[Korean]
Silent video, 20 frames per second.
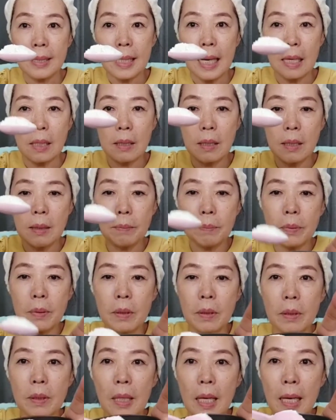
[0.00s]
작은
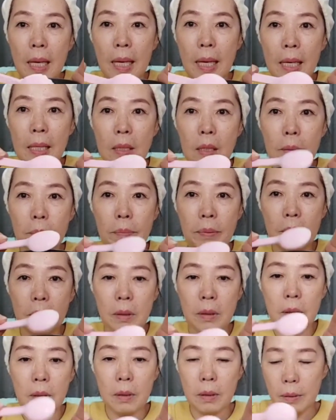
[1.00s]
스푼, 한
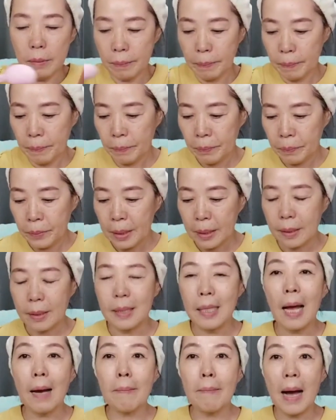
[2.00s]
스푼
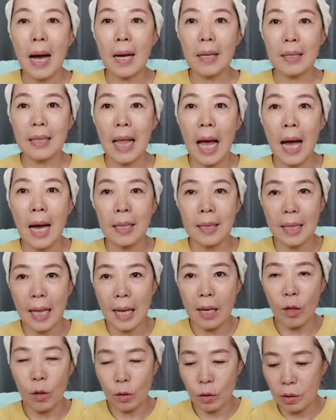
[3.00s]
그냥 막 다
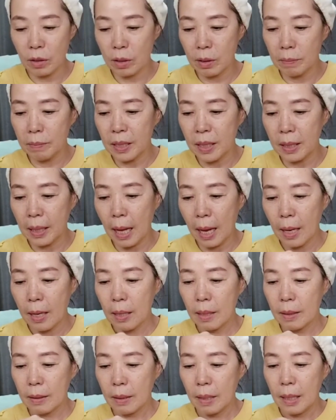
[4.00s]
때려 넣습니다.
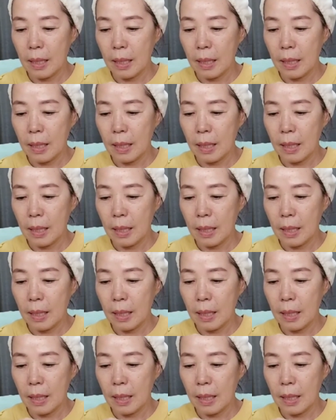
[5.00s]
